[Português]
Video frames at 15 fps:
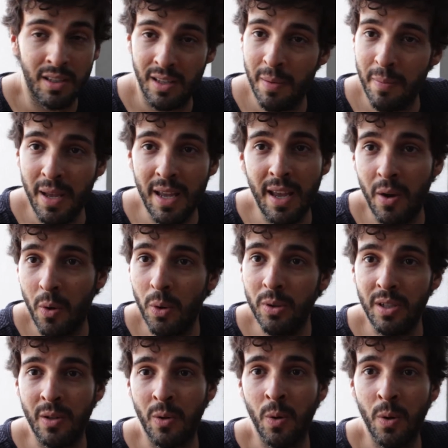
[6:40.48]
também é
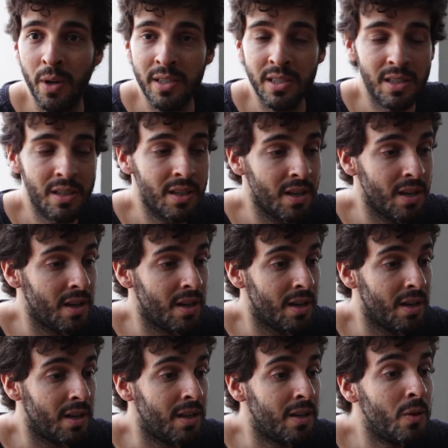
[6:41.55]
outra coisa.
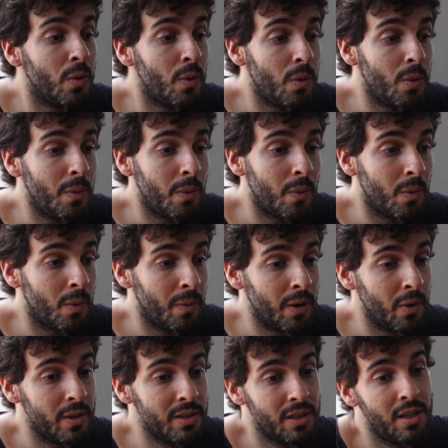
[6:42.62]
E o, uma
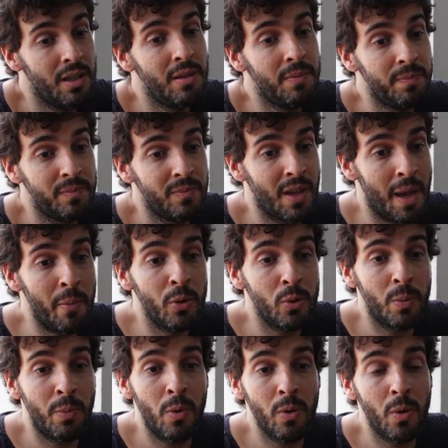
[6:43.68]
coisa que, que é
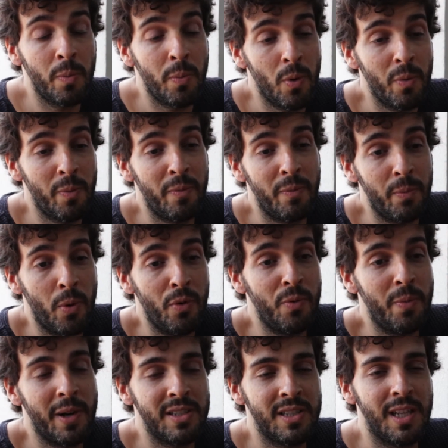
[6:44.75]
muito bom é que o povo, o povo
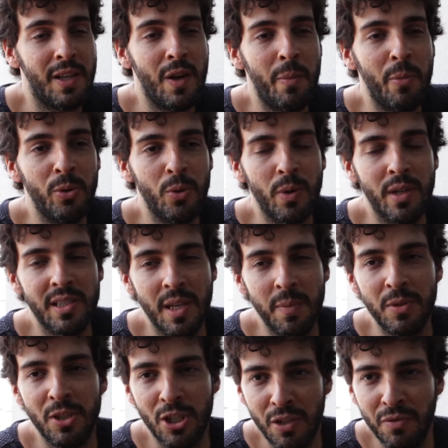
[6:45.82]
brasileiro é muito
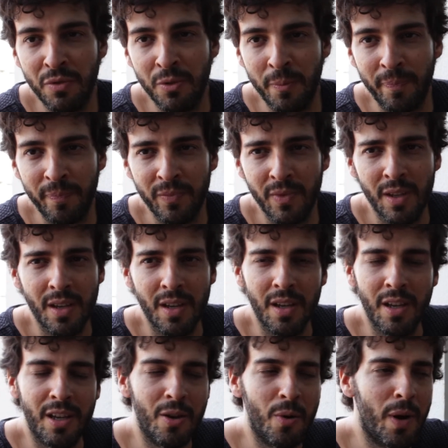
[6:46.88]
receptivo.
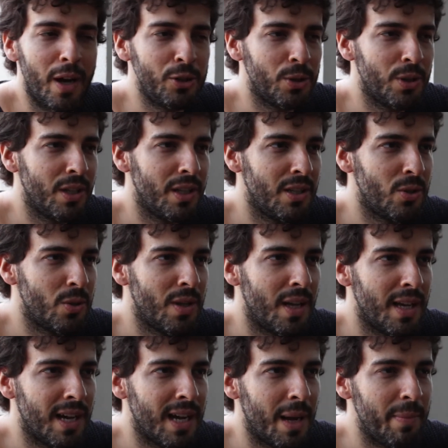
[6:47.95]
Eu acho que isso
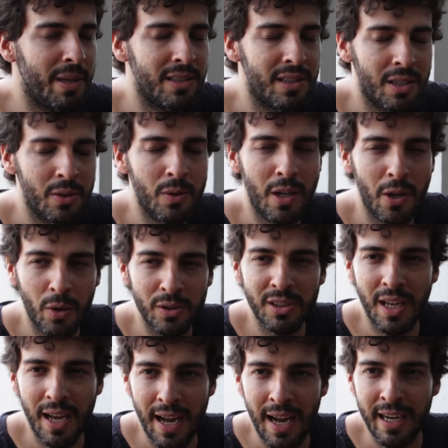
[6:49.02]
daí acaba entrando na
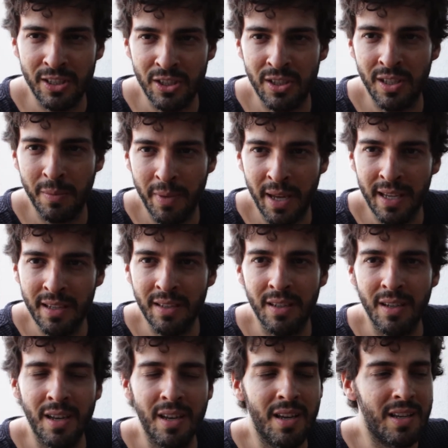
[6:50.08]
nossa arte também
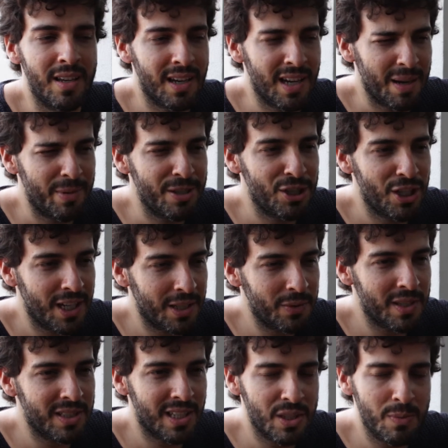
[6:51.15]
e acaba gerando
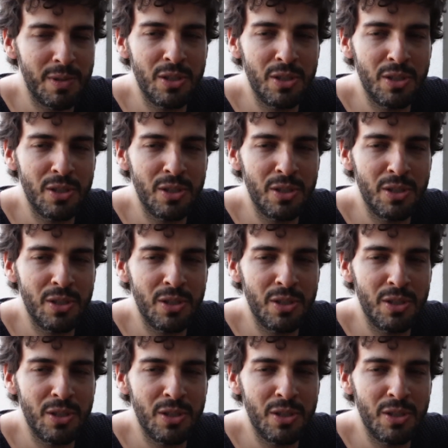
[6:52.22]
essas